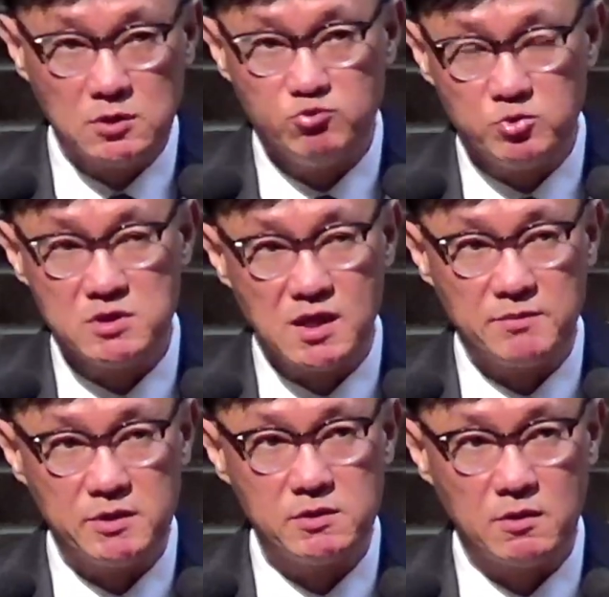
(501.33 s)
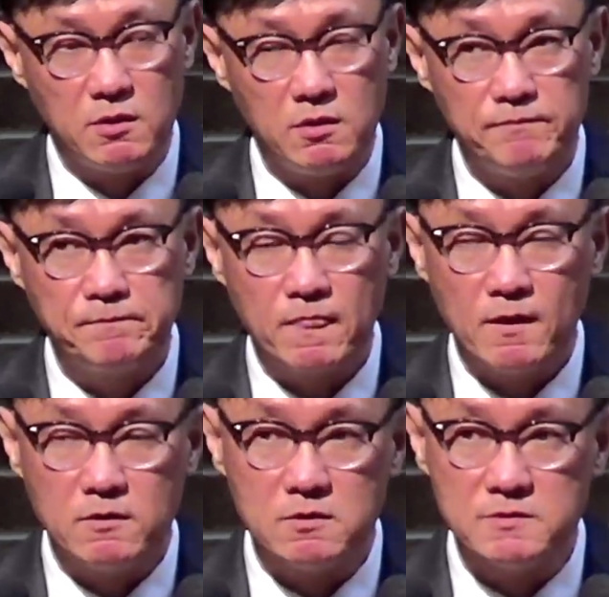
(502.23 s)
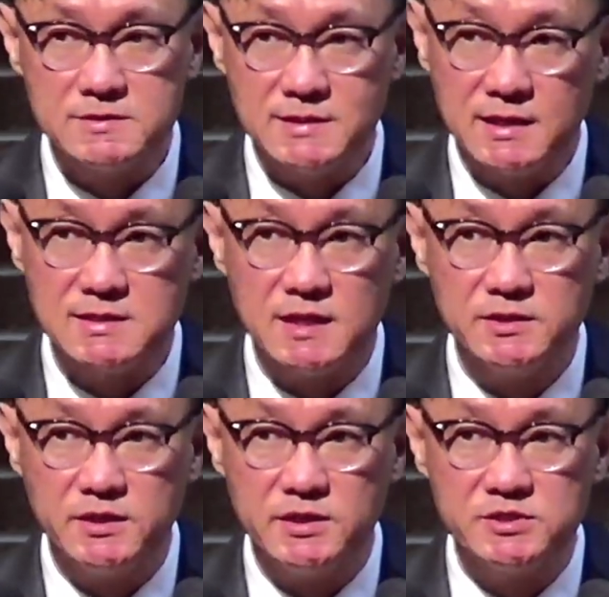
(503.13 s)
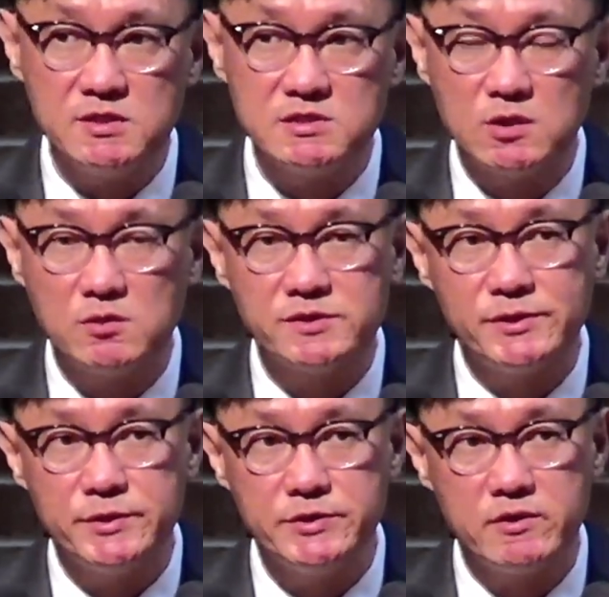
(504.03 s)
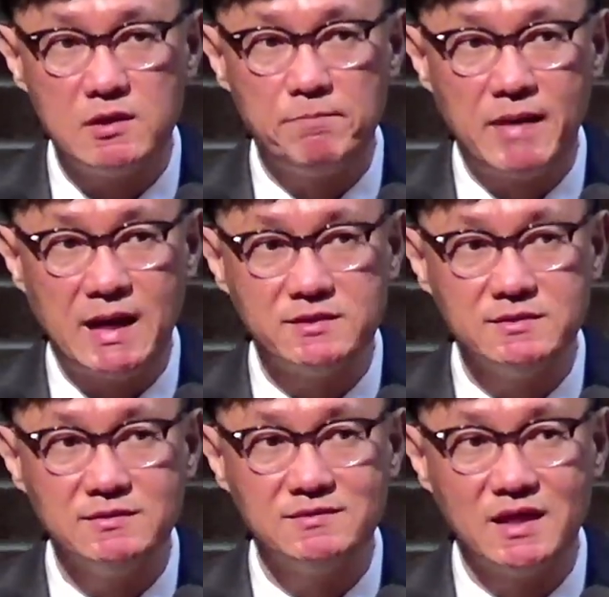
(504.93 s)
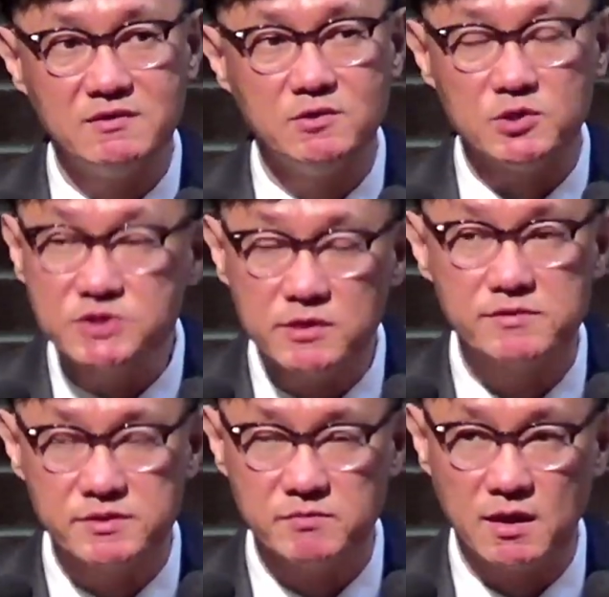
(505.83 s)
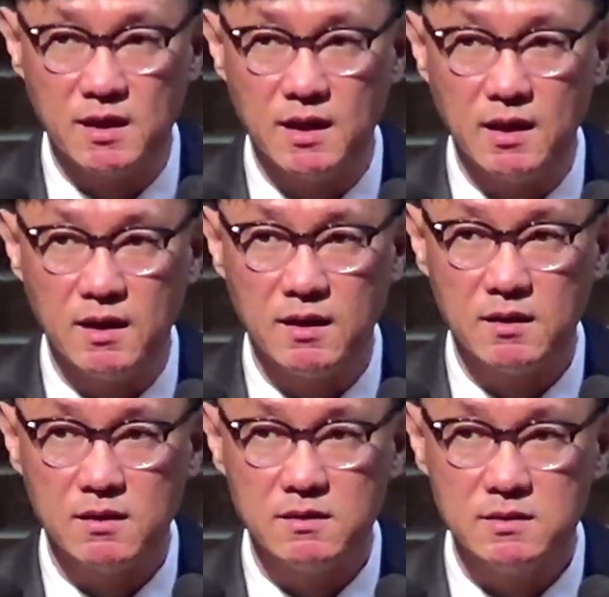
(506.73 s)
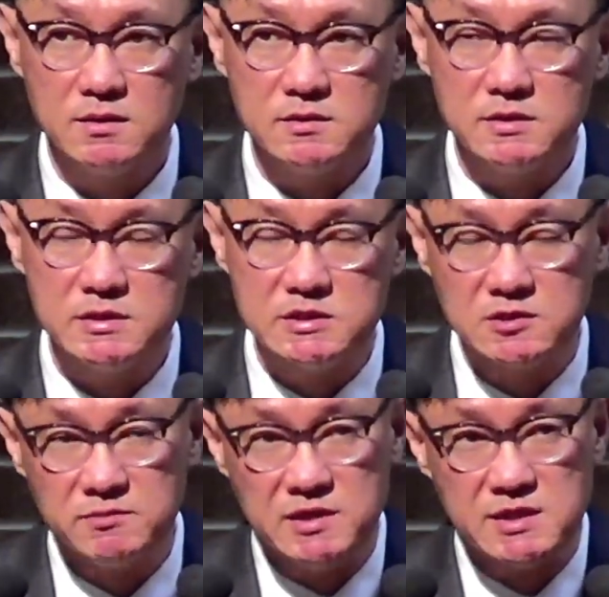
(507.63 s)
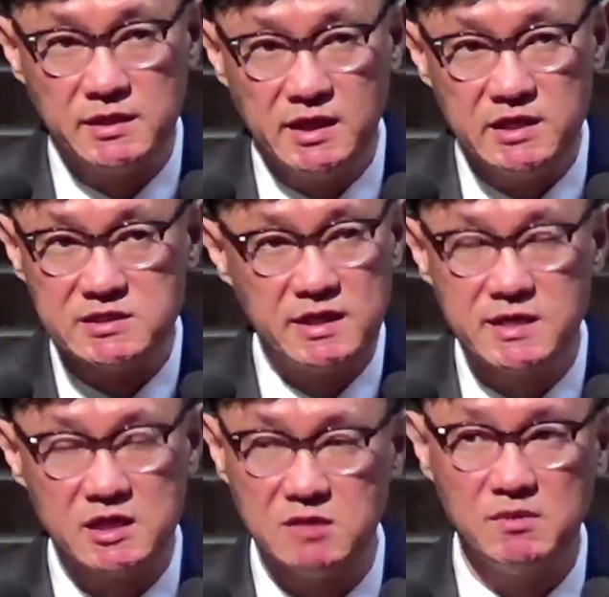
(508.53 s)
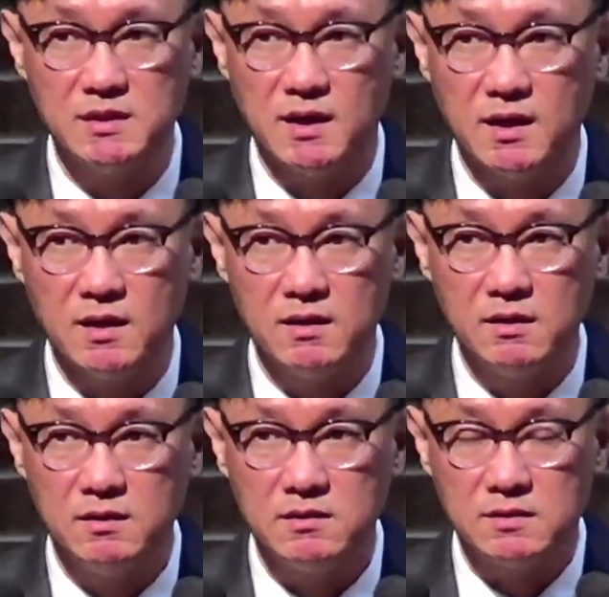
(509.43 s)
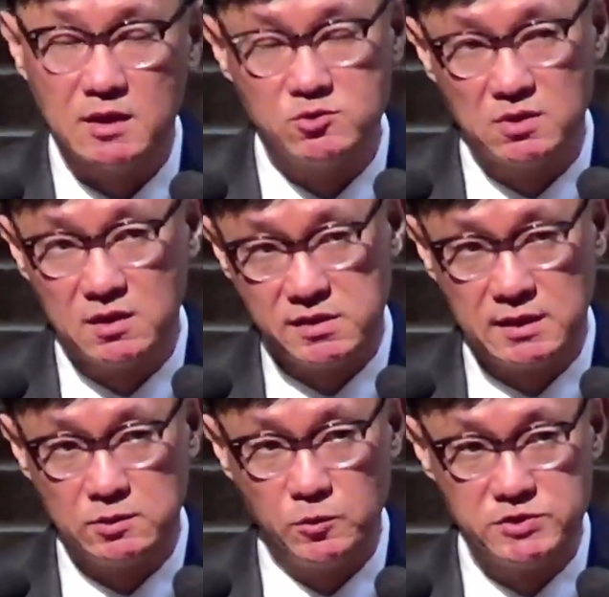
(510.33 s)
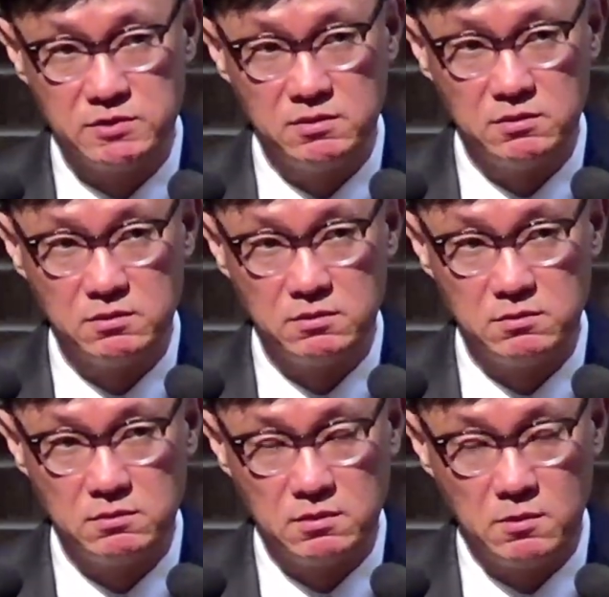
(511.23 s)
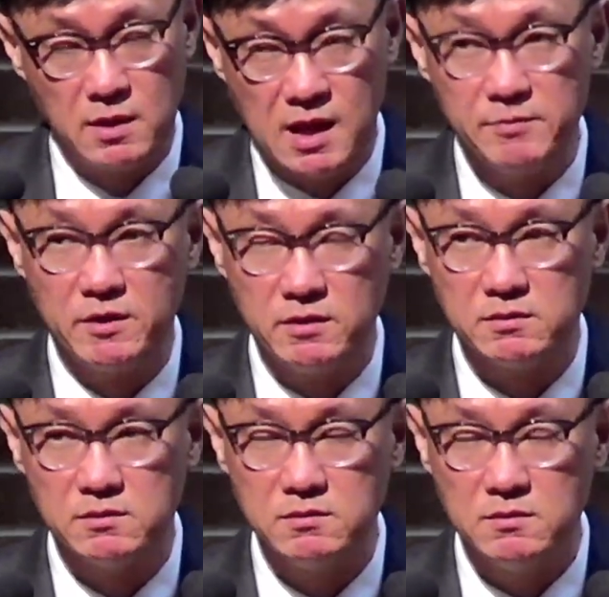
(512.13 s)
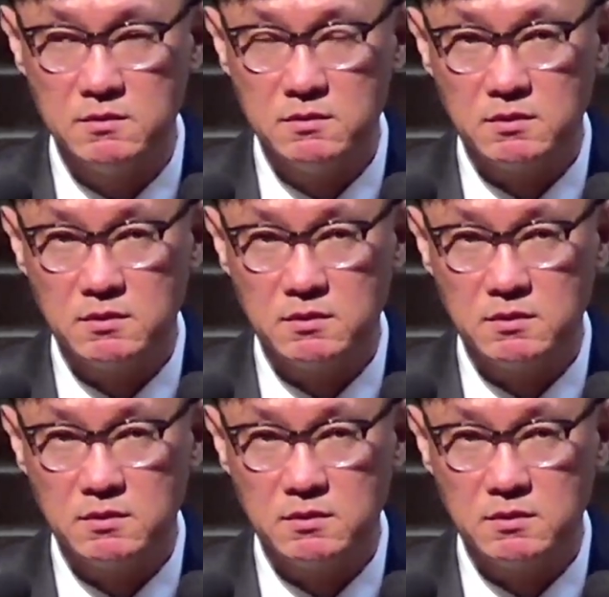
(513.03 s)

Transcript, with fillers: 어떤 부분인가 하면요. 여러분, 제자들이 실제로 성령을 받은 때는 언제였습니까? 지금 이 자리 이 시간이 아닙니다. 나중에 사도행전으로 가면,